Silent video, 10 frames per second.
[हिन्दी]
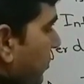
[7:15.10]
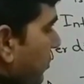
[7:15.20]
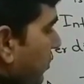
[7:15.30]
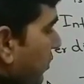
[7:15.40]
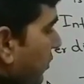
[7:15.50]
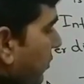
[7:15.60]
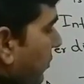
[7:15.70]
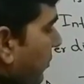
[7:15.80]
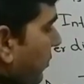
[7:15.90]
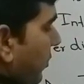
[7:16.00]
तो
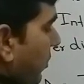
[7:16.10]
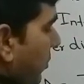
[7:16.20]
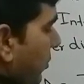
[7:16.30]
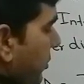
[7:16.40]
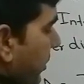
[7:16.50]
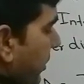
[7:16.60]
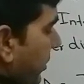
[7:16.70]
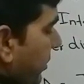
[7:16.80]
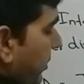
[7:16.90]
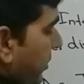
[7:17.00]
वो हो
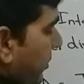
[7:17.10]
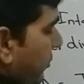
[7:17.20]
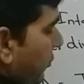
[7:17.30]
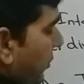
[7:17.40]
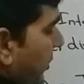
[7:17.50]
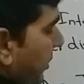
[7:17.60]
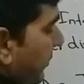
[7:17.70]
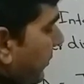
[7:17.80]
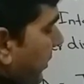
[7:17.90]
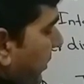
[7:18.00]
जाएगा
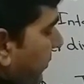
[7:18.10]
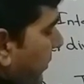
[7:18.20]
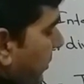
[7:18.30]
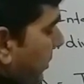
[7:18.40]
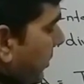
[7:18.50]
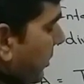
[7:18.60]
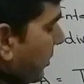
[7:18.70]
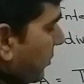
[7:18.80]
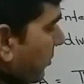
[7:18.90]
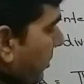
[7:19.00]
ट्वेंटी फाइव
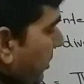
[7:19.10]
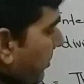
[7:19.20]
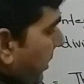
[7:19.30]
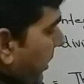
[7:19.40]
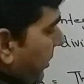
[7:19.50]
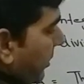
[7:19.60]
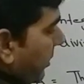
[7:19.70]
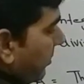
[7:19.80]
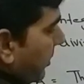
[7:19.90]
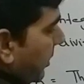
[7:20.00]
तो मतलब एन
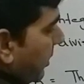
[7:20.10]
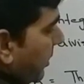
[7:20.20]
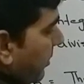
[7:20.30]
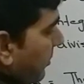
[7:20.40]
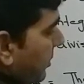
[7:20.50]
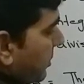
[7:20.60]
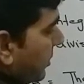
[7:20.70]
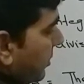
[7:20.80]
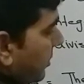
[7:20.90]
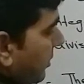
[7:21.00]
आप ए ईवर्ड्स
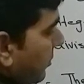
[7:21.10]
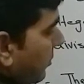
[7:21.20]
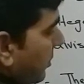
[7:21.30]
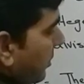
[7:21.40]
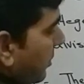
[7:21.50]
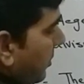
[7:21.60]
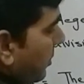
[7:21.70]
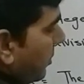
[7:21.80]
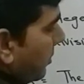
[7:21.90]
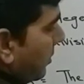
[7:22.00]
कितनी होगी
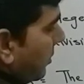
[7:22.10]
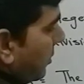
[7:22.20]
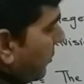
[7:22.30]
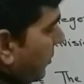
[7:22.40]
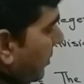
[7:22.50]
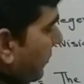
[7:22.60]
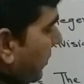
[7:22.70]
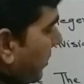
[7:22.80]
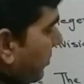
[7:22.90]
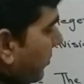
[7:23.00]
ट्वेंटी
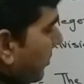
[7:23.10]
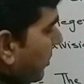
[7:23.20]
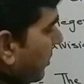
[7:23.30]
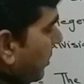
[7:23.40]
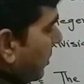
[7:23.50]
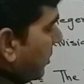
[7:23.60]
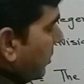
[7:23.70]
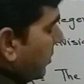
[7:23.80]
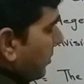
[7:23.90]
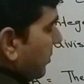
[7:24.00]
फाइव होगी
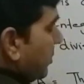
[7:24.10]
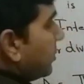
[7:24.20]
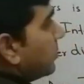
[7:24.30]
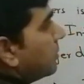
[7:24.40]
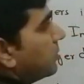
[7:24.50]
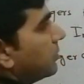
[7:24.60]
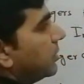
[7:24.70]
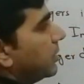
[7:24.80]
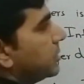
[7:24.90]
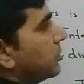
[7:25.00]
तो
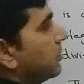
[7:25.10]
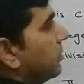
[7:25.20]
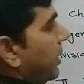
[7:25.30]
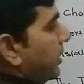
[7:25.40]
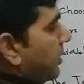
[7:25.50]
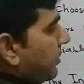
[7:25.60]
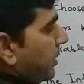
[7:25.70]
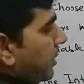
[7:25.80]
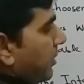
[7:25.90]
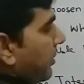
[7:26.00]
यह जो एन ऑफ
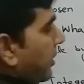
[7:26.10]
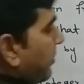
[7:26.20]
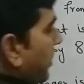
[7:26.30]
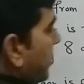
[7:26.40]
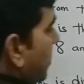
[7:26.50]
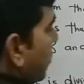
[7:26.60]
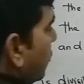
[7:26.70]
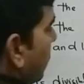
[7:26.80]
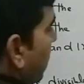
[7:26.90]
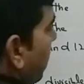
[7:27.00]
ए हमारे पास आ
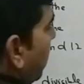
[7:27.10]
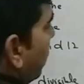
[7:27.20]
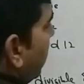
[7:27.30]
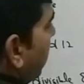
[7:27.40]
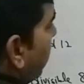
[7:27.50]
चुका है ट्वेंटी